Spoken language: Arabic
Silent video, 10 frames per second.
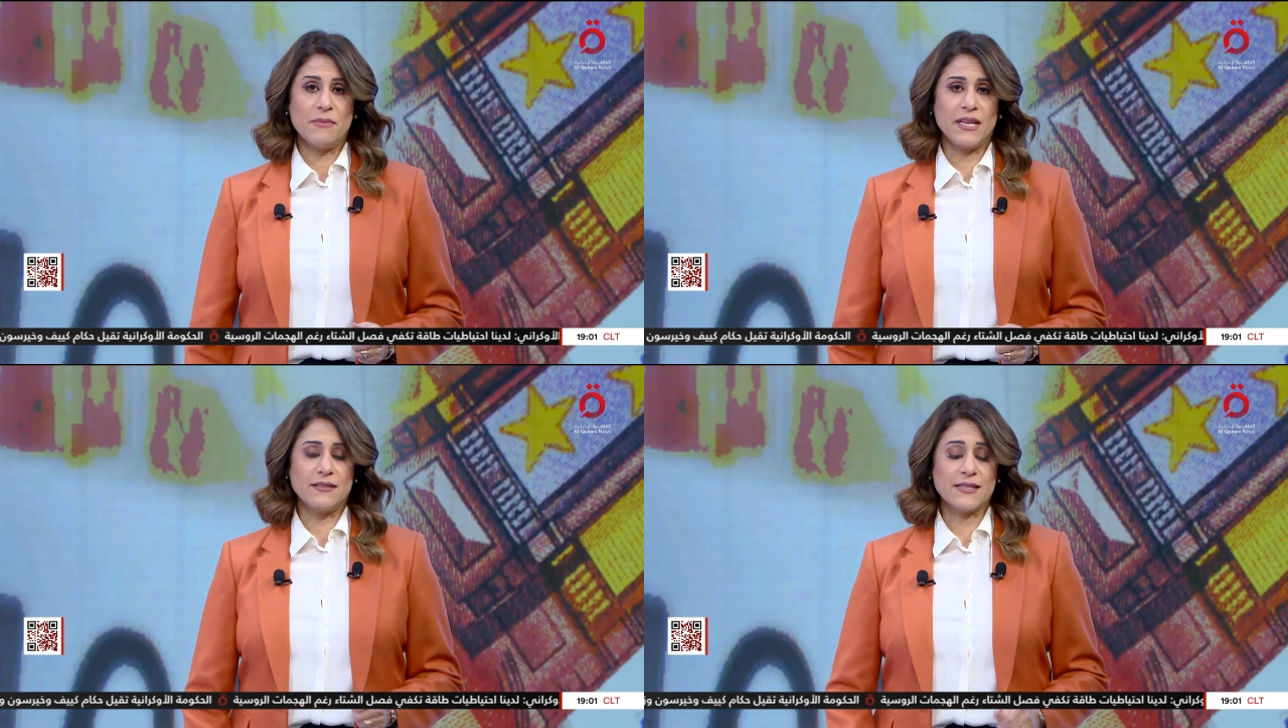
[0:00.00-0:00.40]

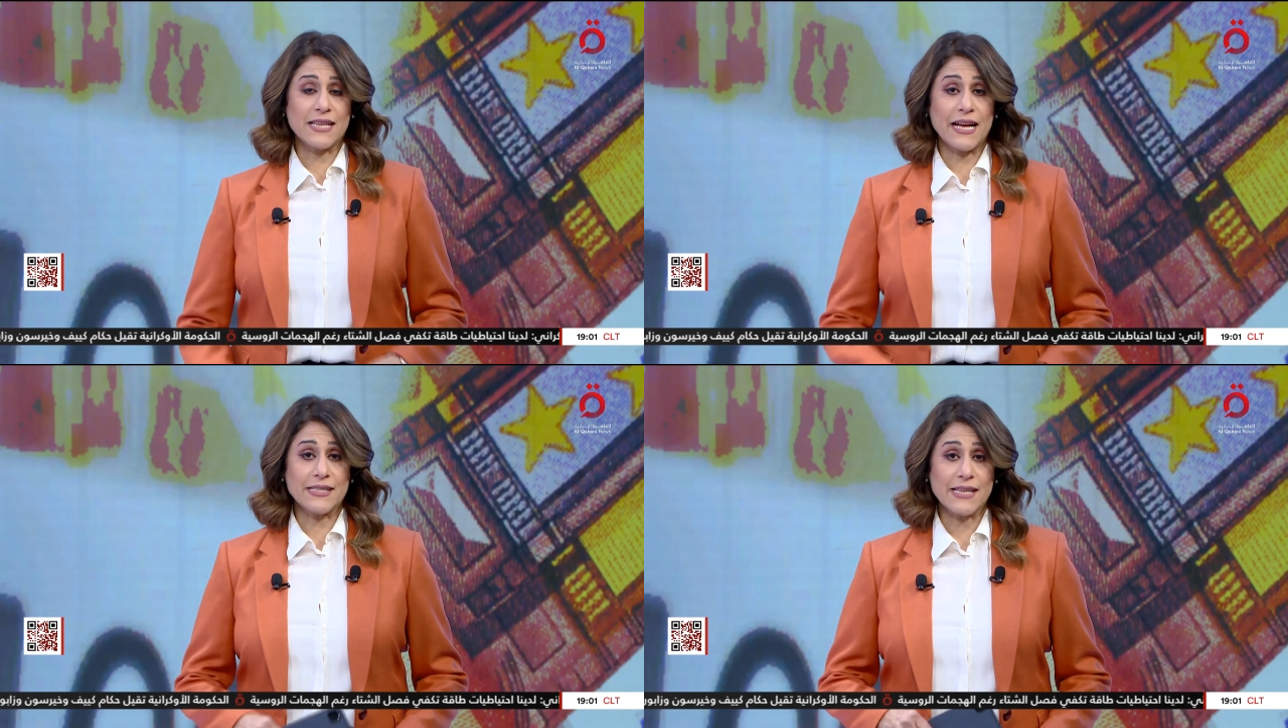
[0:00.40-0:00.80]

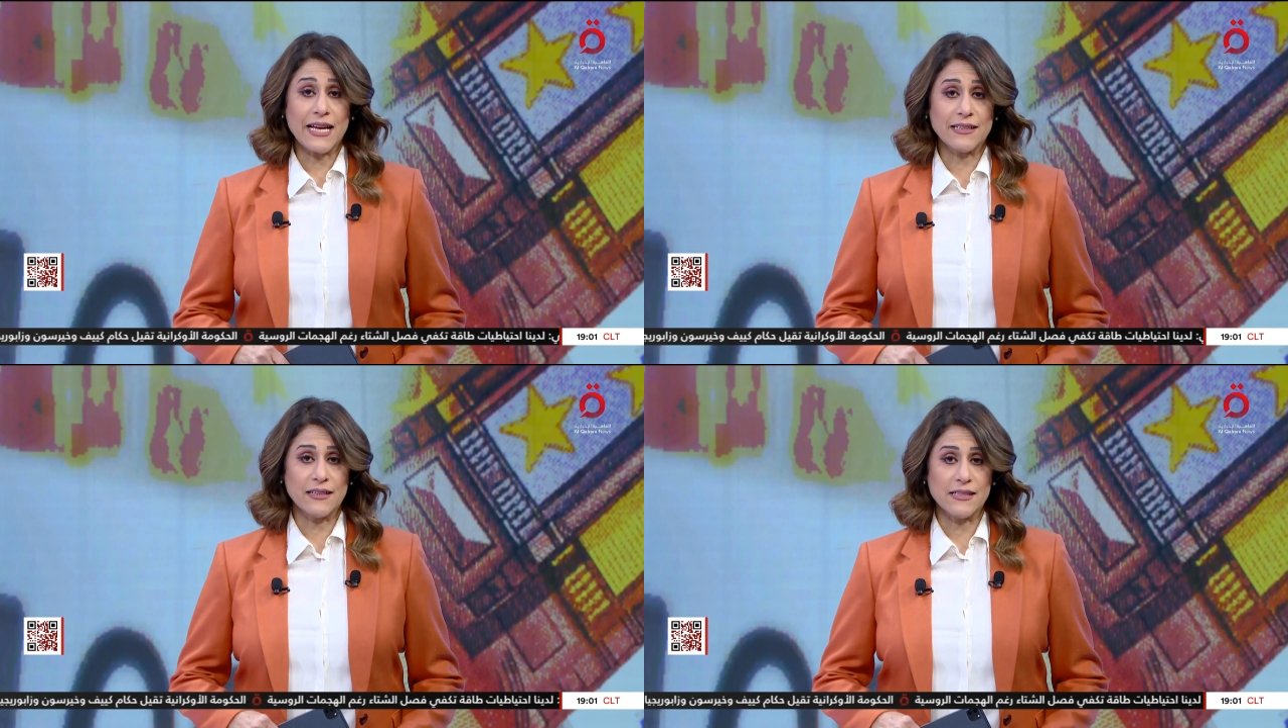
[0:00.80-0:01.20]
من
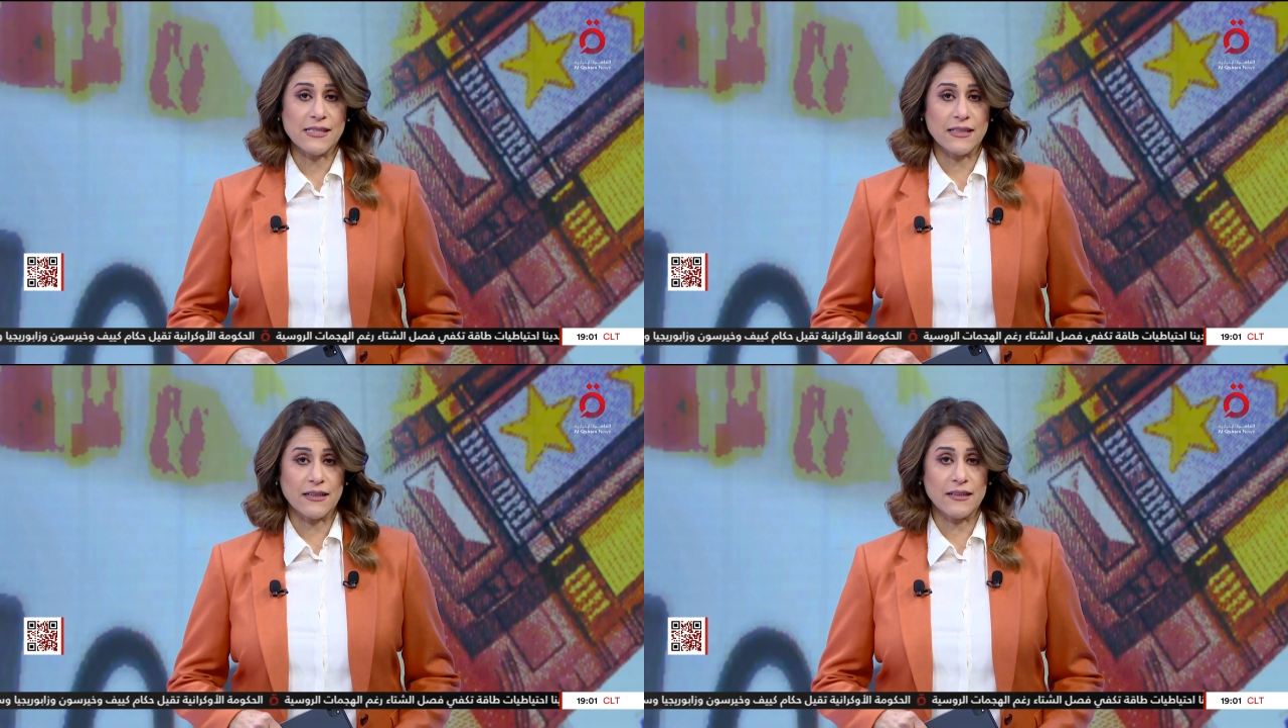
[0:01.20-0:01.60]
زعزعة
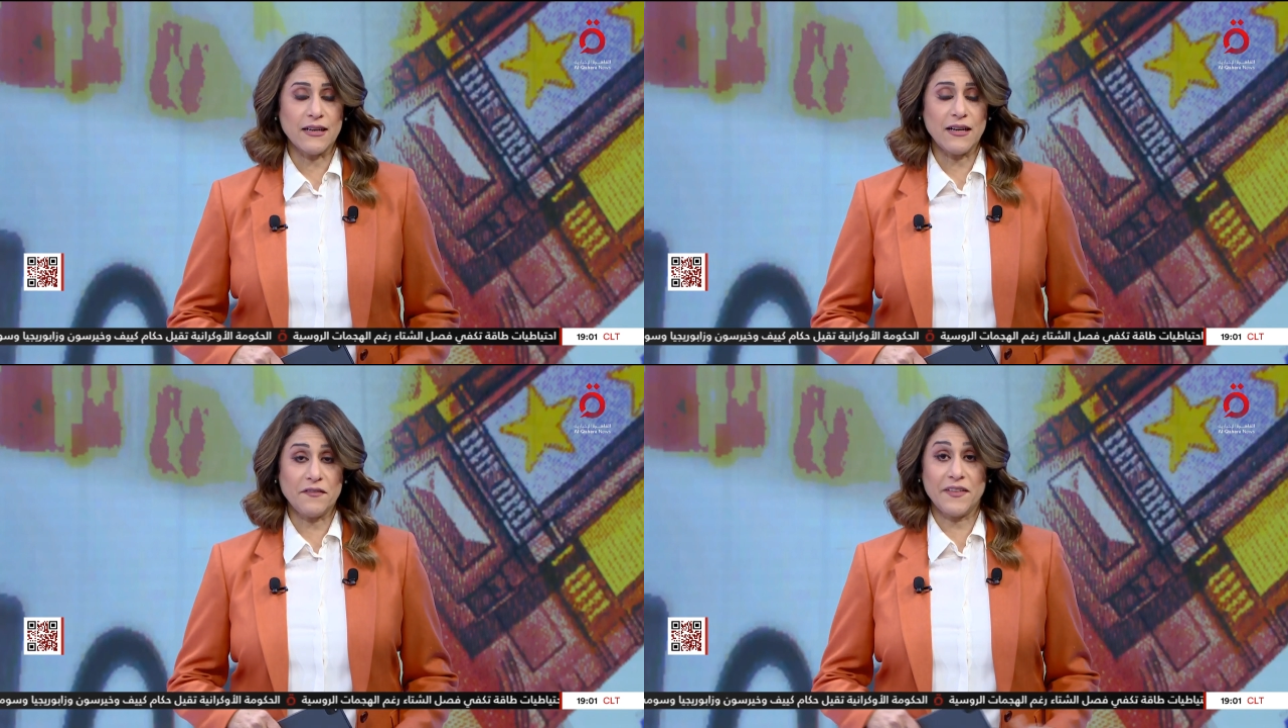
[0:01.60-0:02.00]

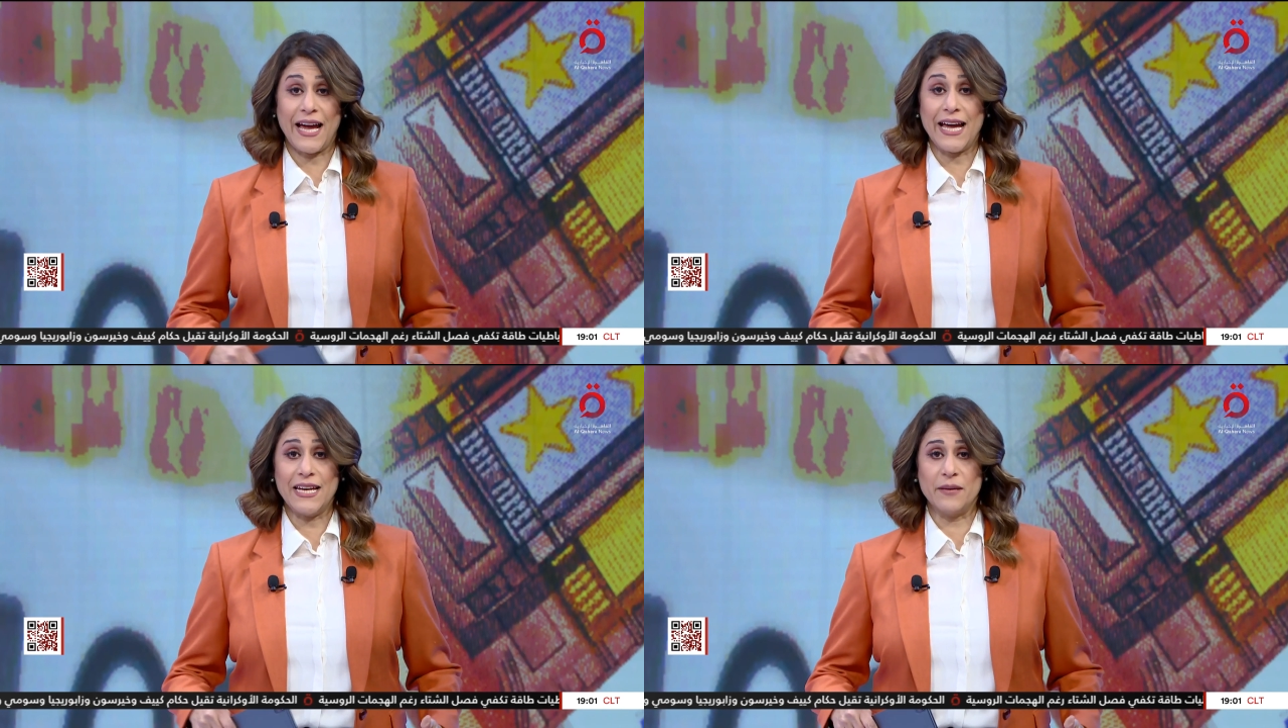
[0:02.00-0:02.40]
الاستقرار
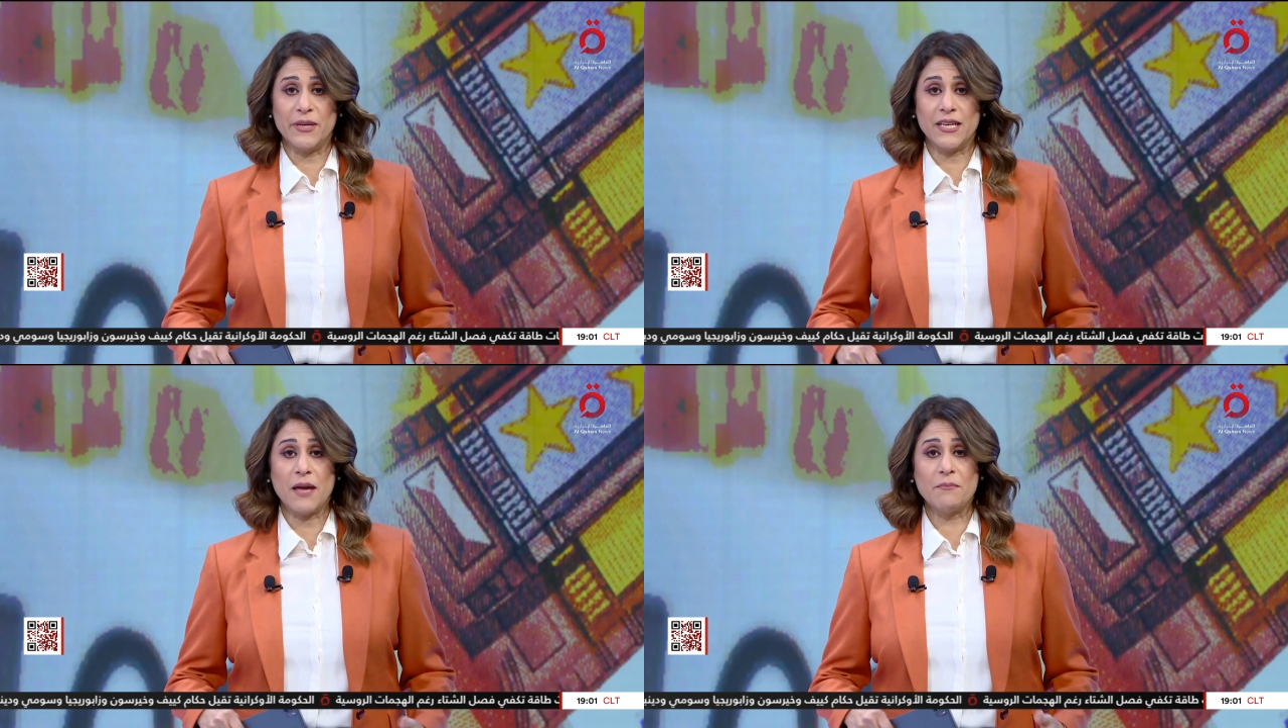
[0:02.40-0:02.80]
في
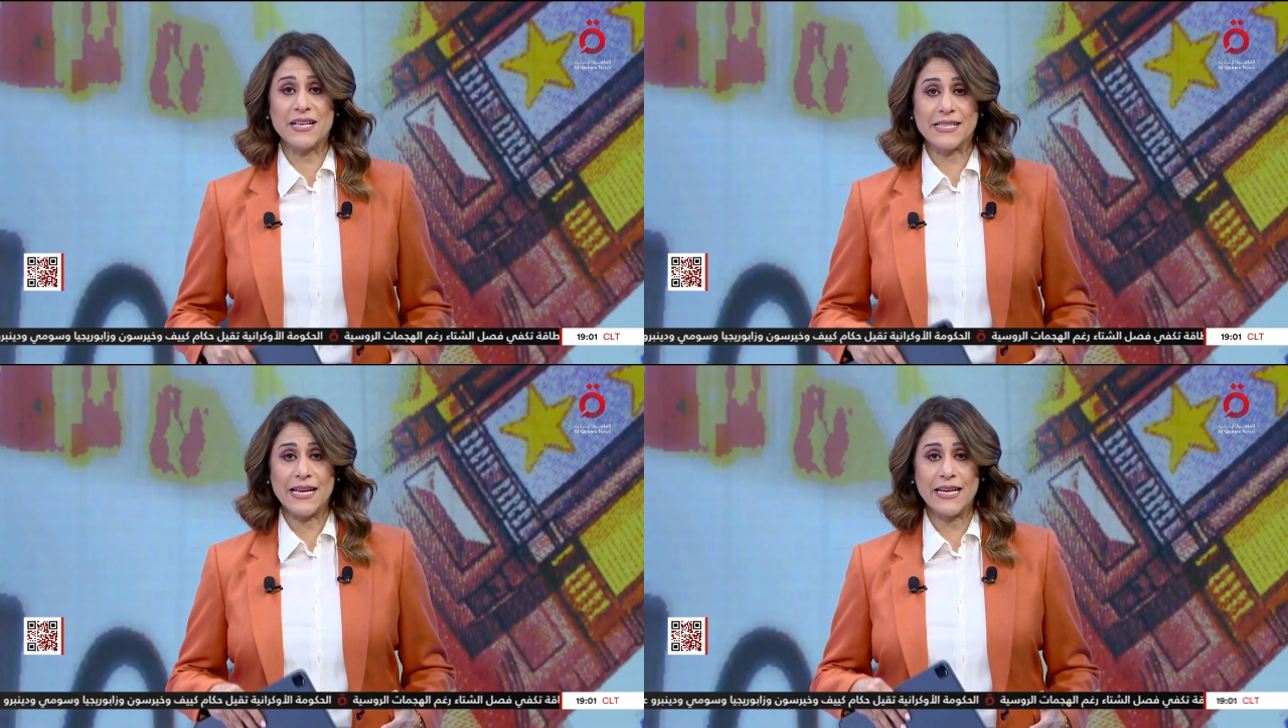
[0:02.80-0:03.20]
عالم
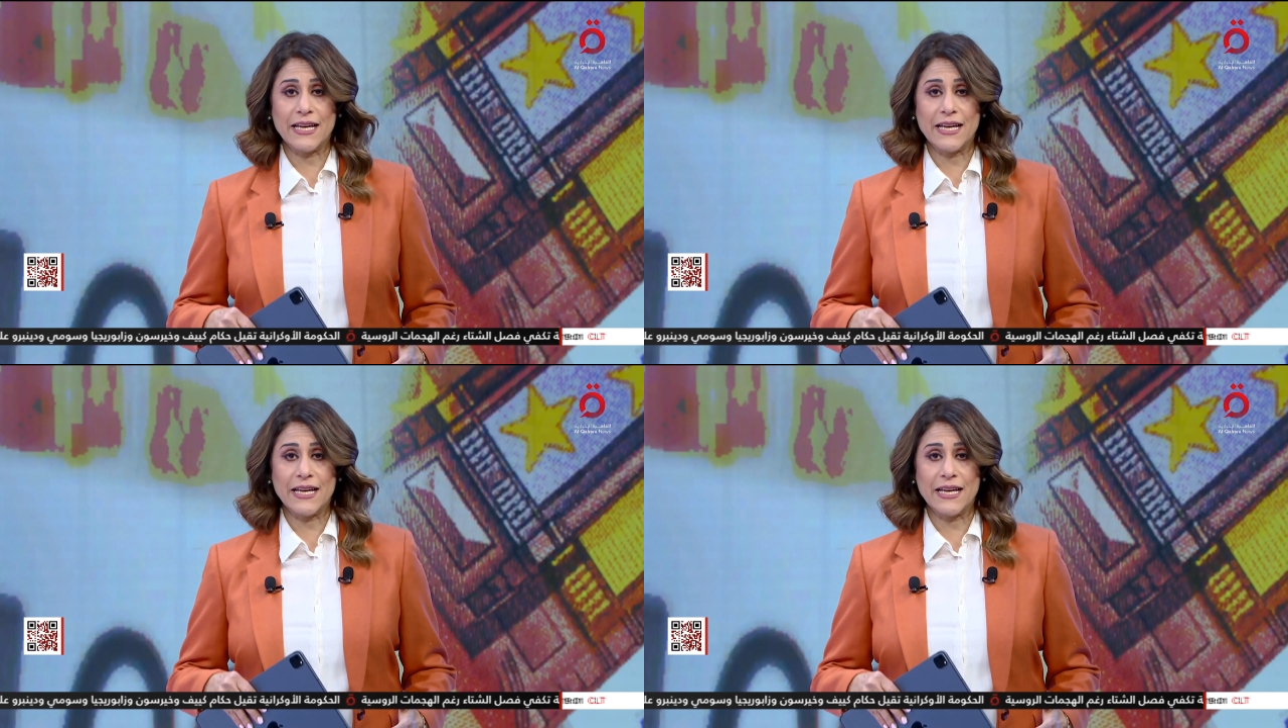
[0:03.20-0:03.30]
ما زال